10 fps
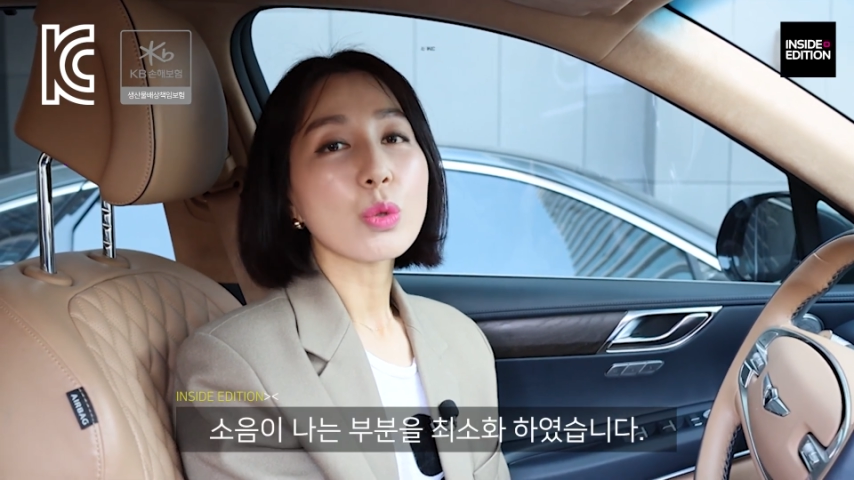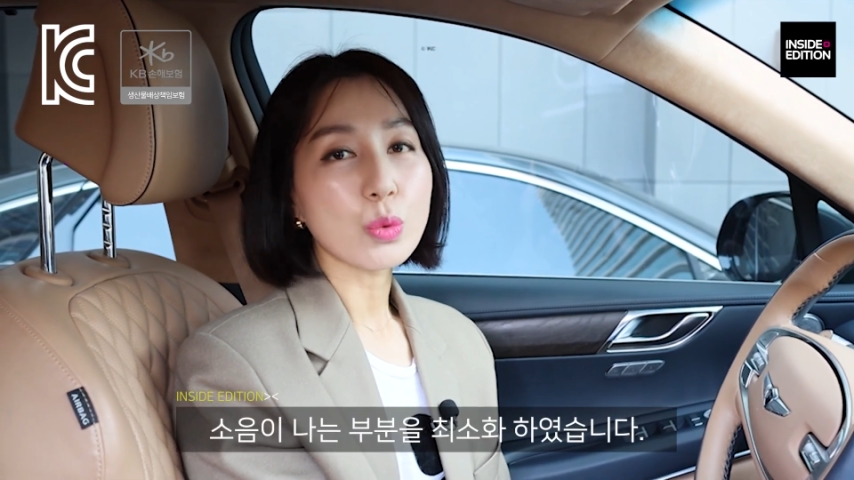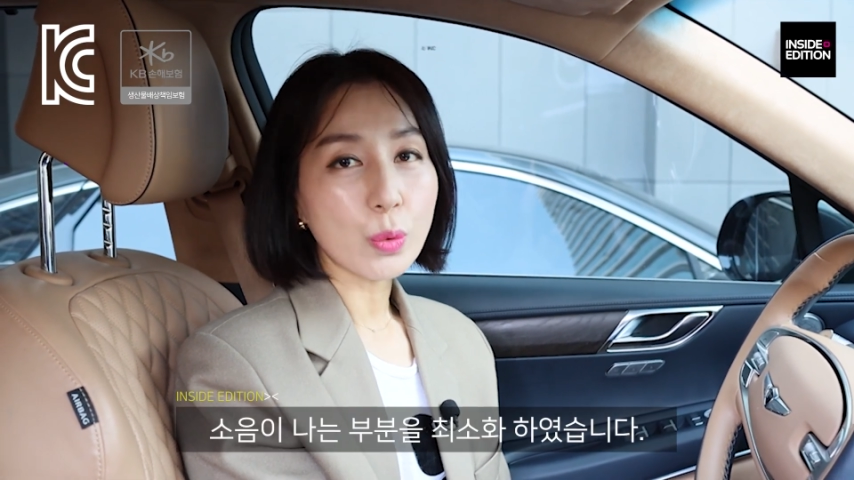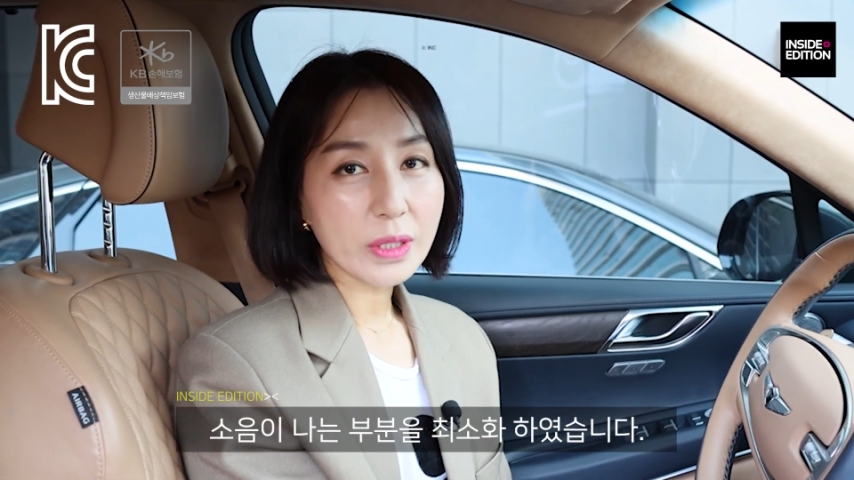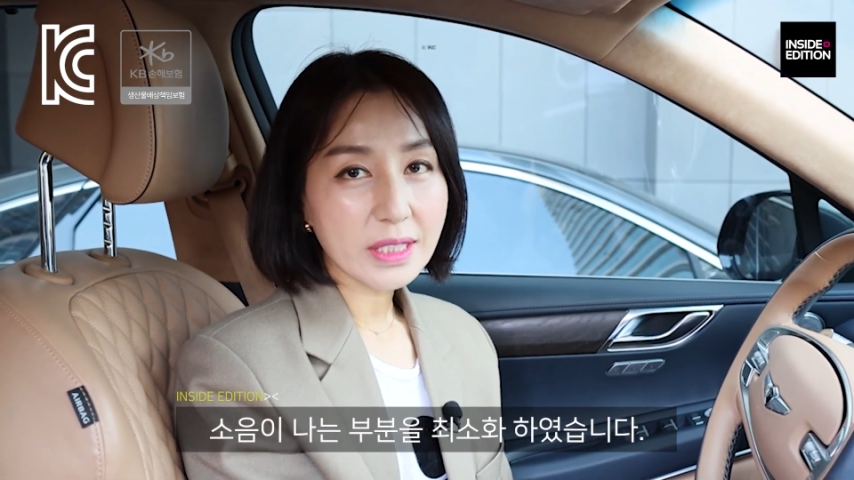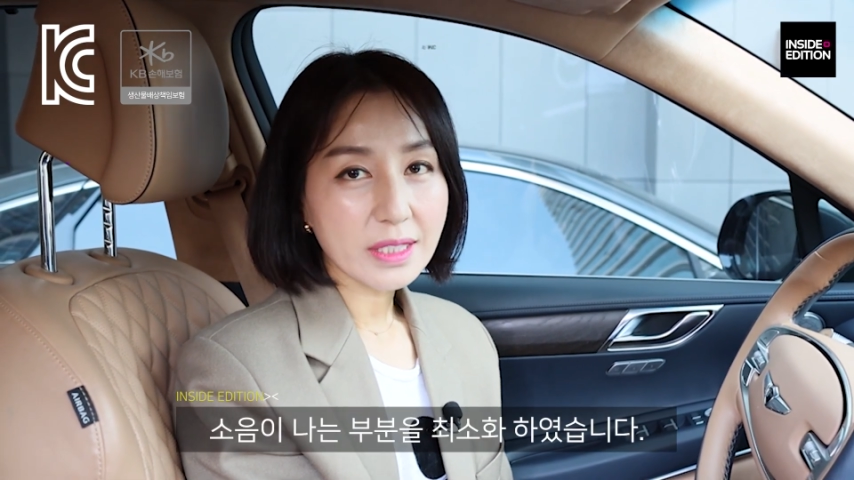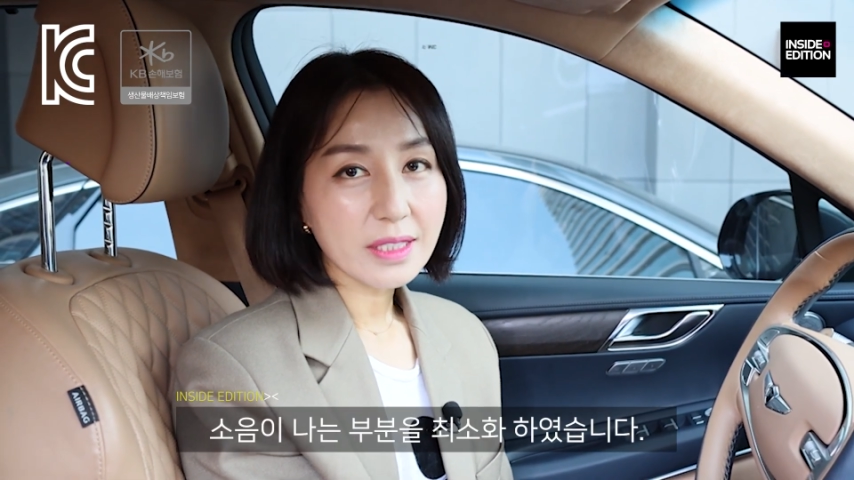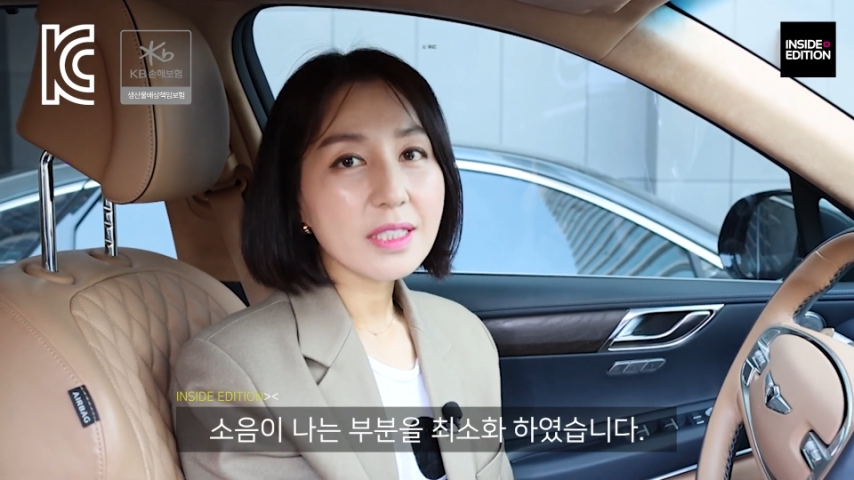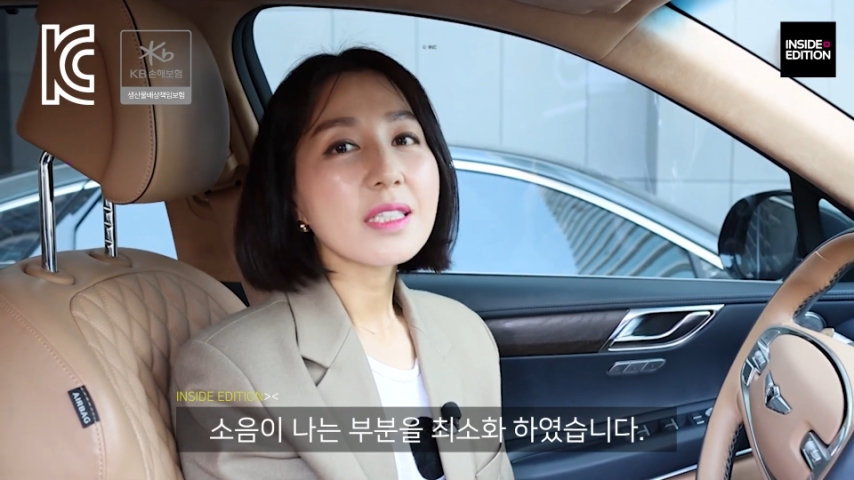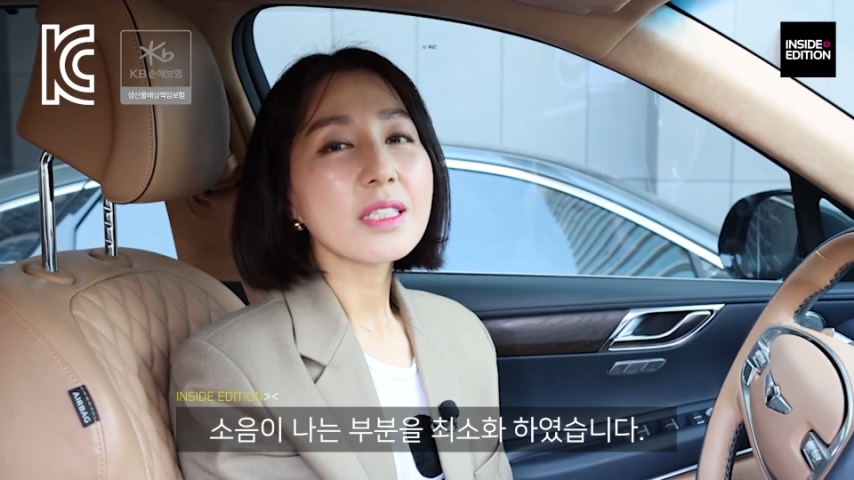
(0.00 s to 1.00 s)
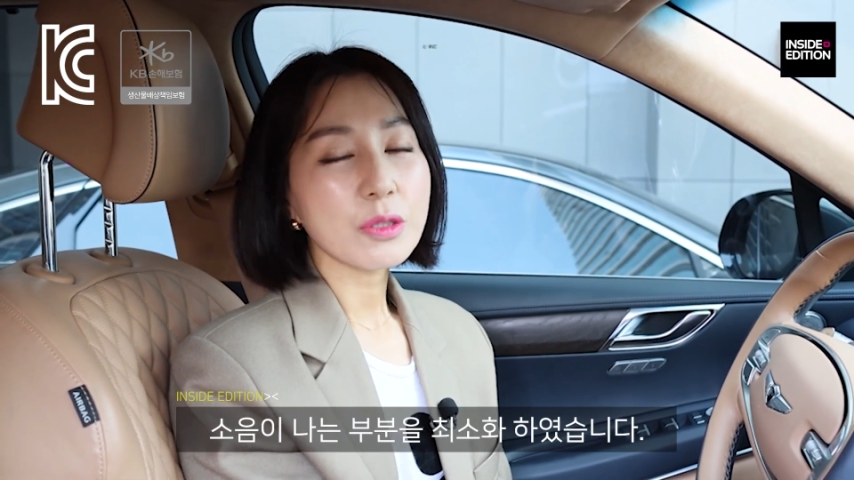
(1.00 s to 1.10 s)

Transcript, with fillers: 노이즈를